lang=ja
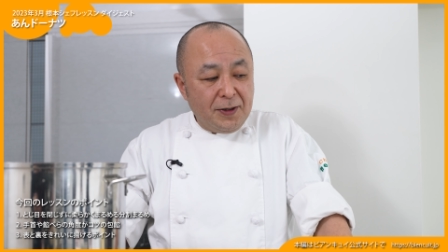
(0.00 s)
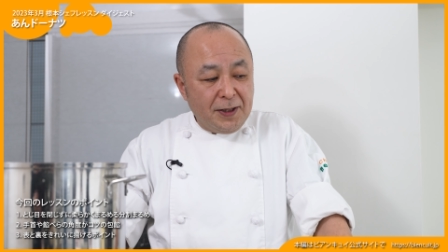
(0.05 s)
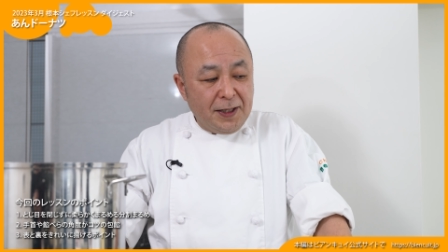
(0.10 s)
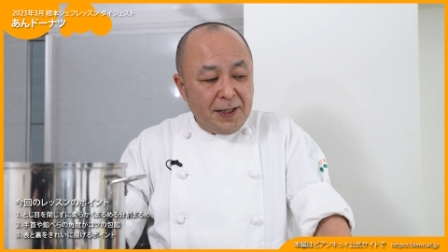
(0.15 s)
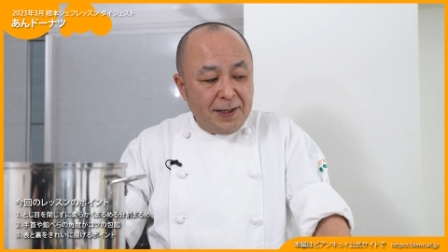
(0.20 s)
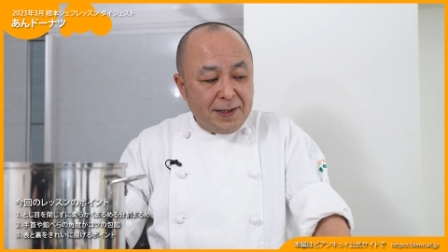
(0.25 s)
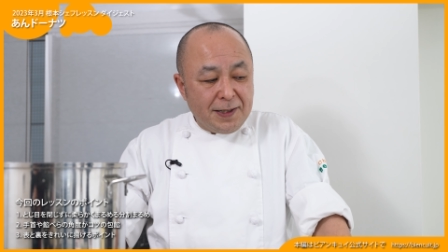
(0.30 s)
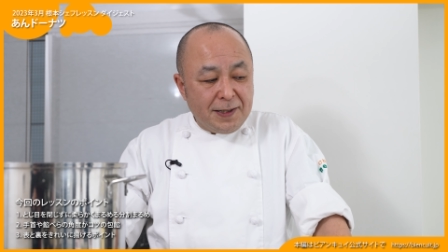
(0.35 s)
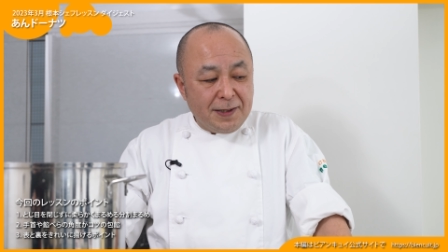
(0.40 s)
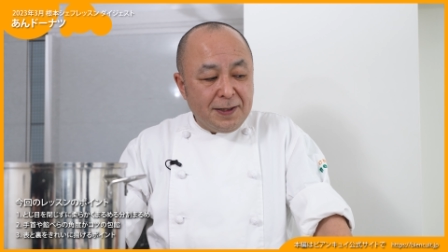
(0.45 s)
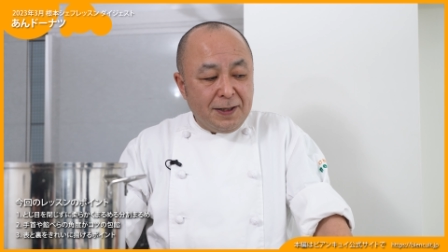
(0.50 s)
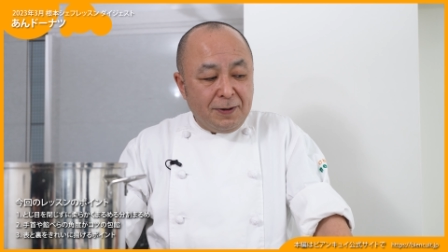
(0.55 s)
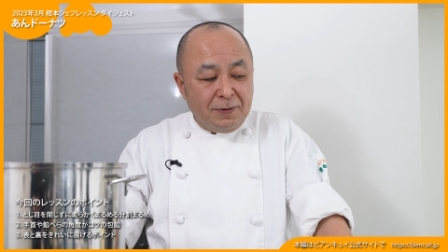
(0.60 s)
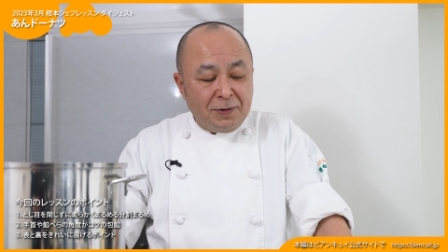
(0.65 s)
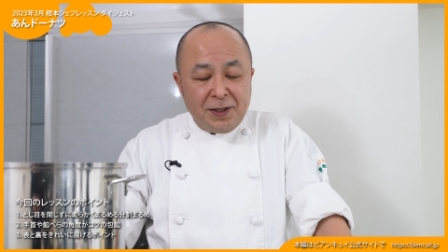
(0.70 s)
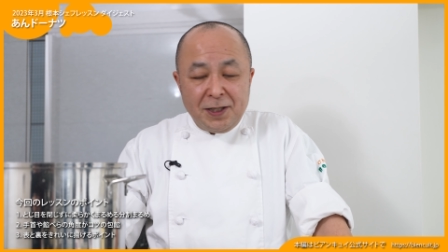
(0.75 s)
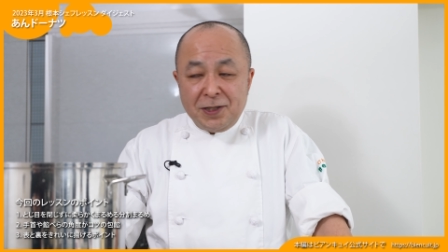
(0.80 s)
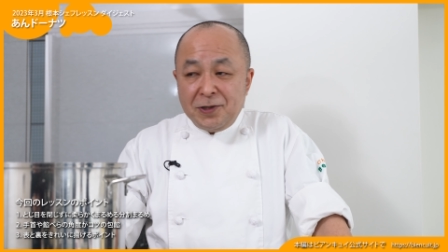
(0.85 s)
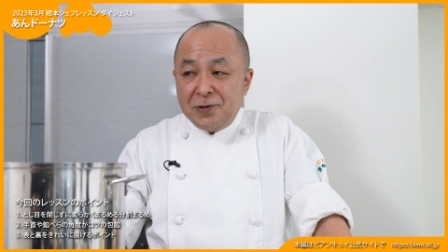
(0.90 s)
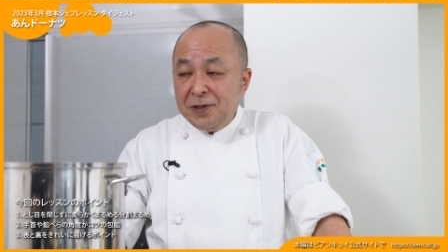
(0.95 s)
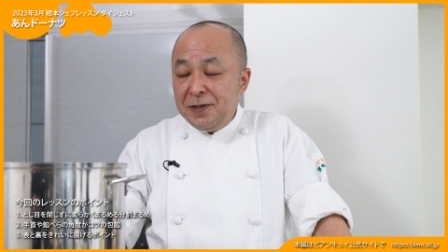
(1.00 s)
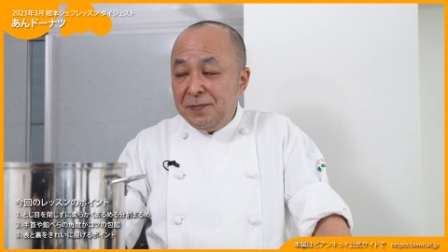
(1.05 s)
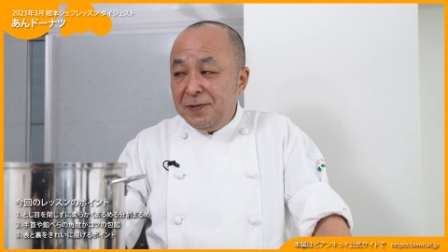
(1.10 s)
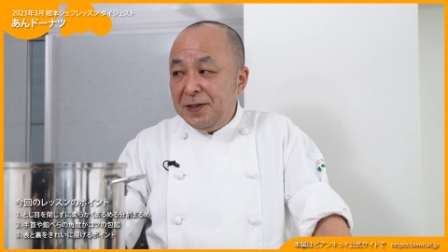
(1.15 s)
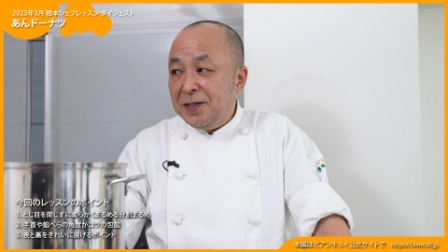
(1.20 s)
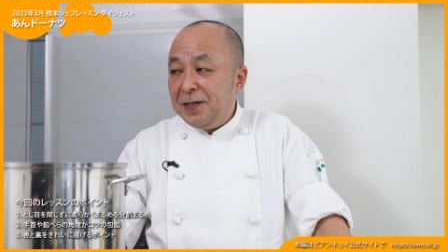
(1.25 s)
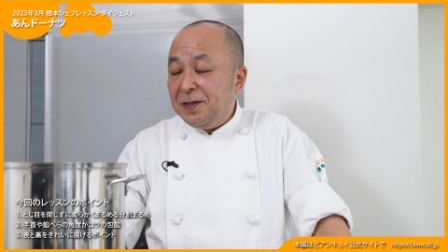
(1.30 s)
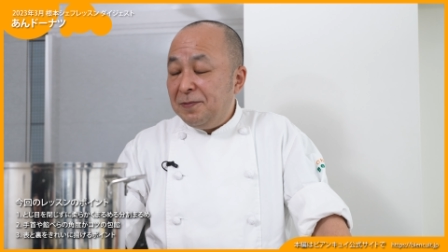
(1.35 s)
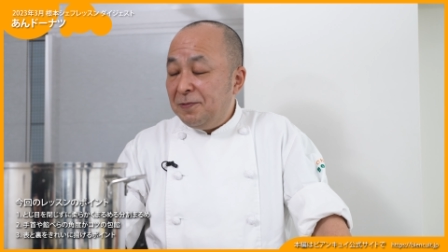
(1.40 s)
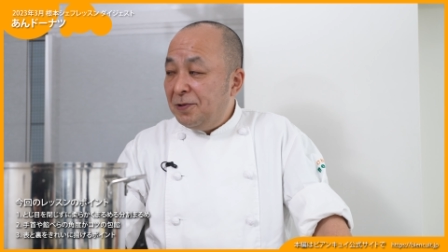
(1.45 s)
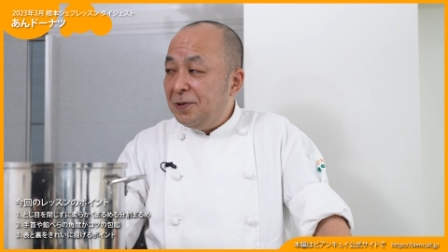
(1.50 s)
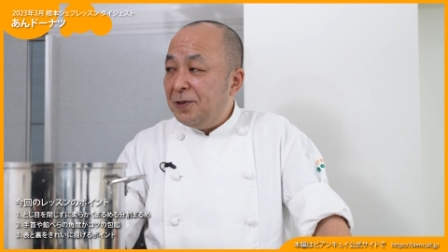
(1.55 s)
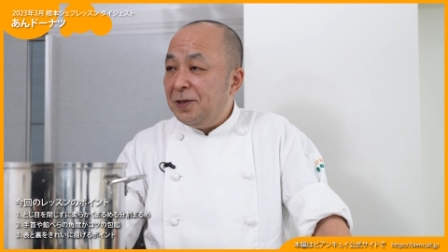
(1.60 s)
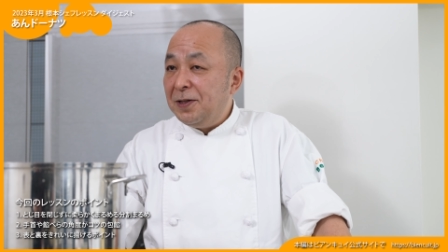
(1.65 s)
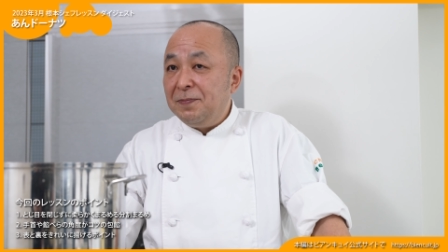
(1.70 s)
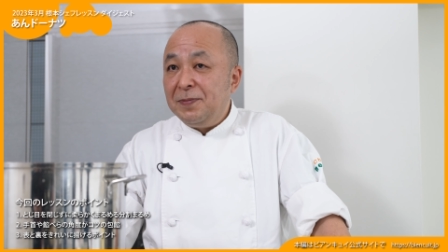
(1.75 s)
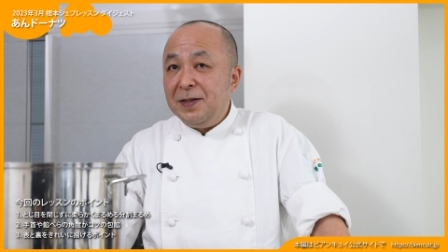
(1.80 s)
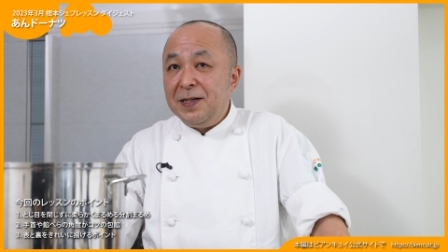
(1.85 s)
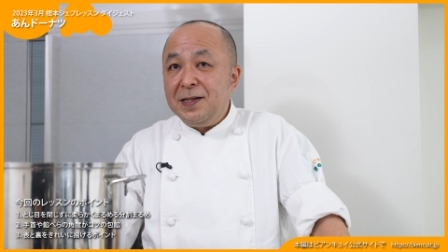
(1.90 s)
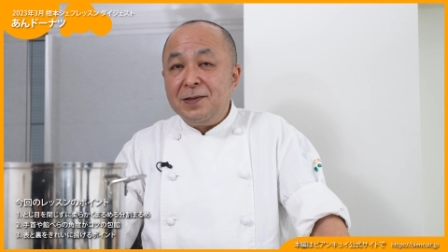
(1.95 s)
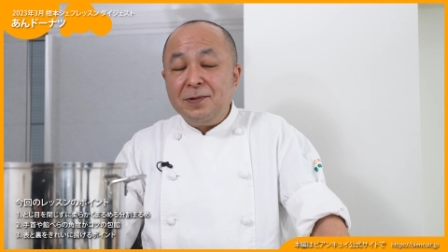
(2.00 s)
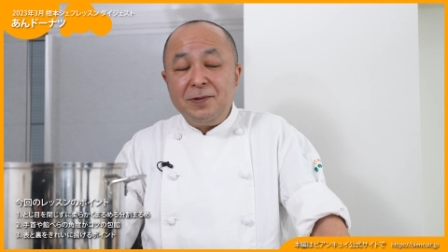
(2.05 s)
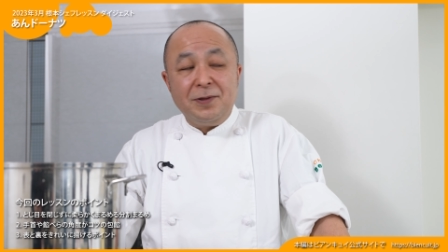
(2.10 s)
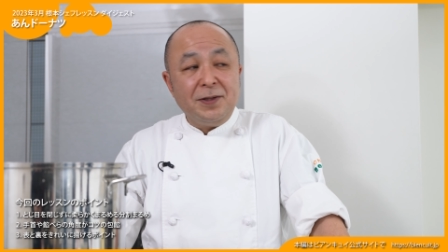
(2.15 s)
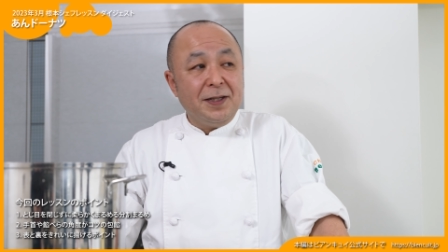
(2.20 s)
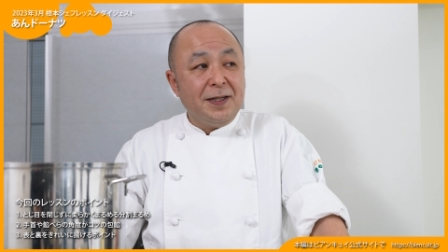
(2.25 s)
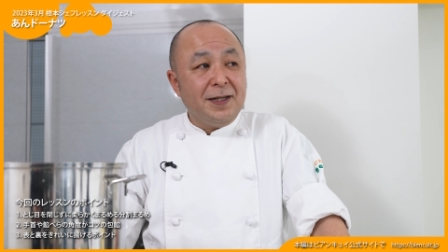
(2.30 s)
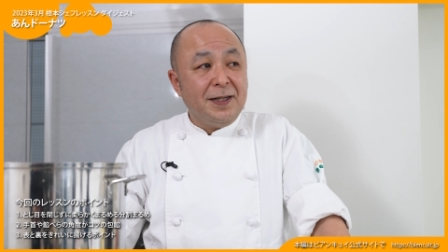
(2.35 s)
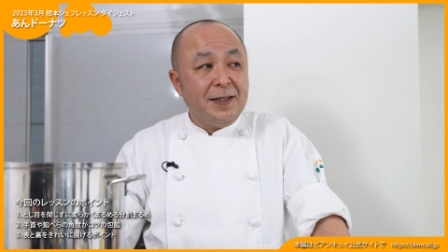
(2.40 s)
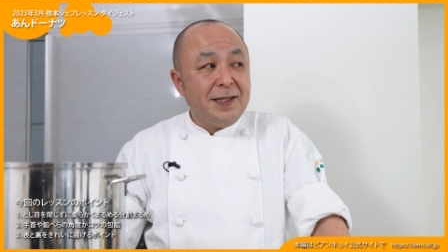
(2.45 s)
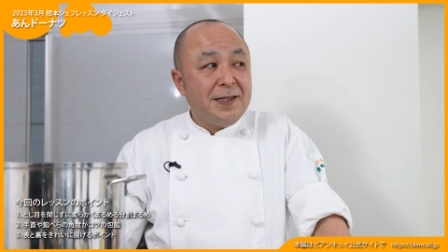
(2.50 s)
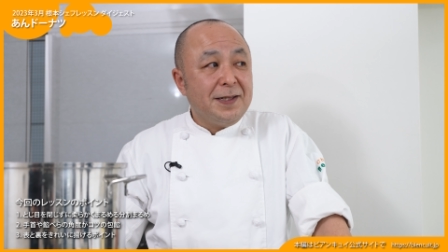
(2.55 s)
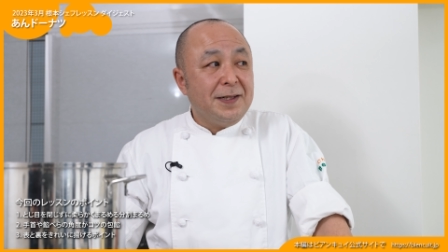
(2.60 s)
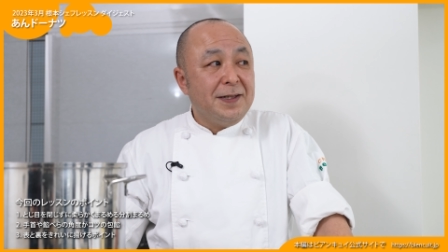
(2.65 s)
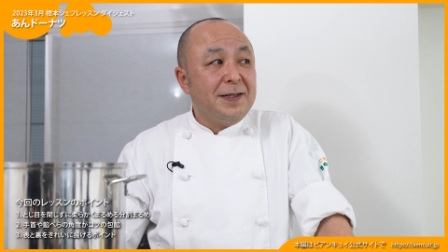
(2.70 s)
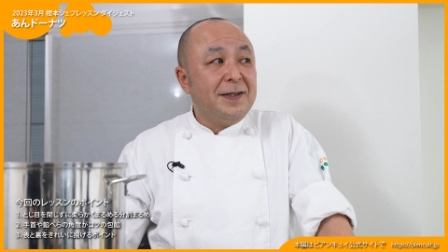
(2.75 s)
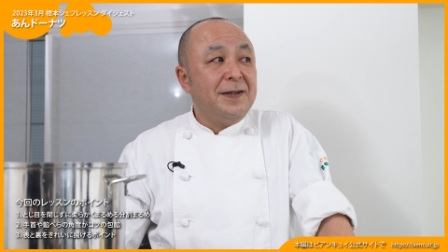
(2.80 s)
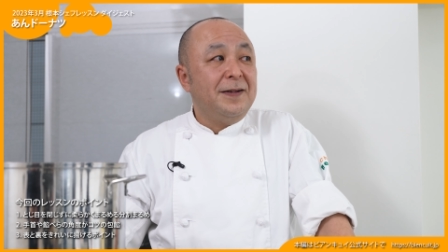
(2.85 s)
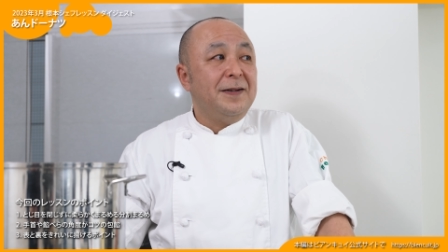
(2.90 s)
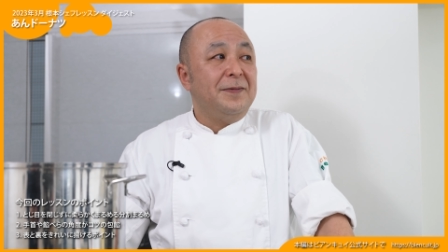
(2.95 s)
係数が同じように見えてもやっぱりそこで硬さが変